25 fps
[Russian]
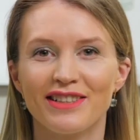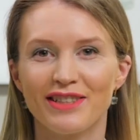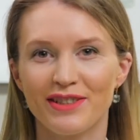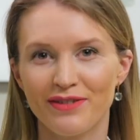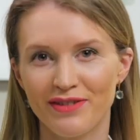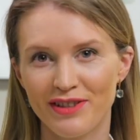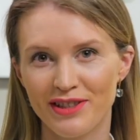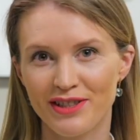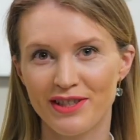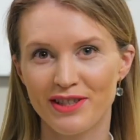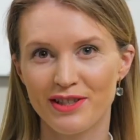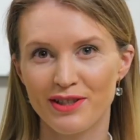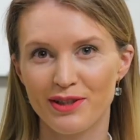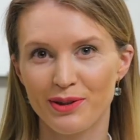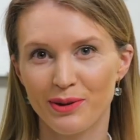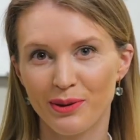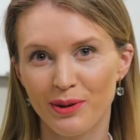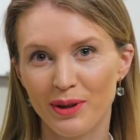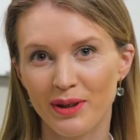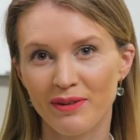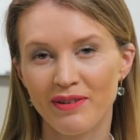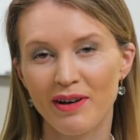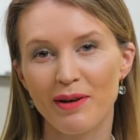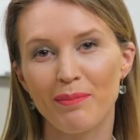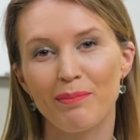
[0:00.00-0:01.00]
Живите
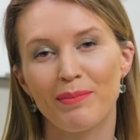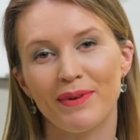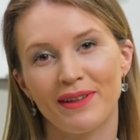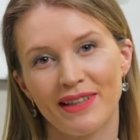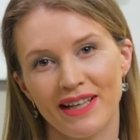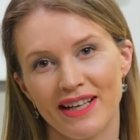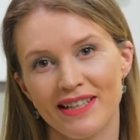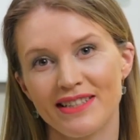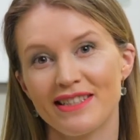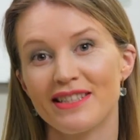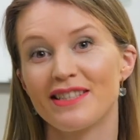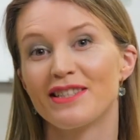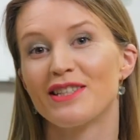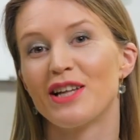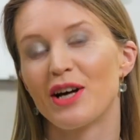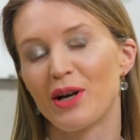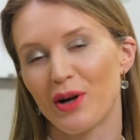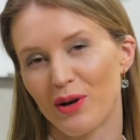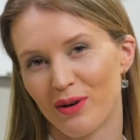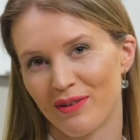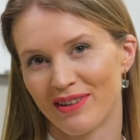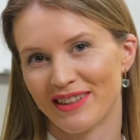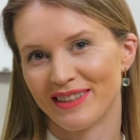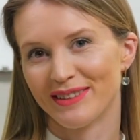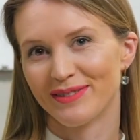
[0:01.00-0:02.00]
здорово, питайтесь
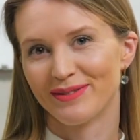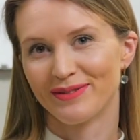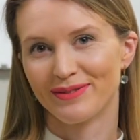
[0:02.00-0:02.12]
здорово.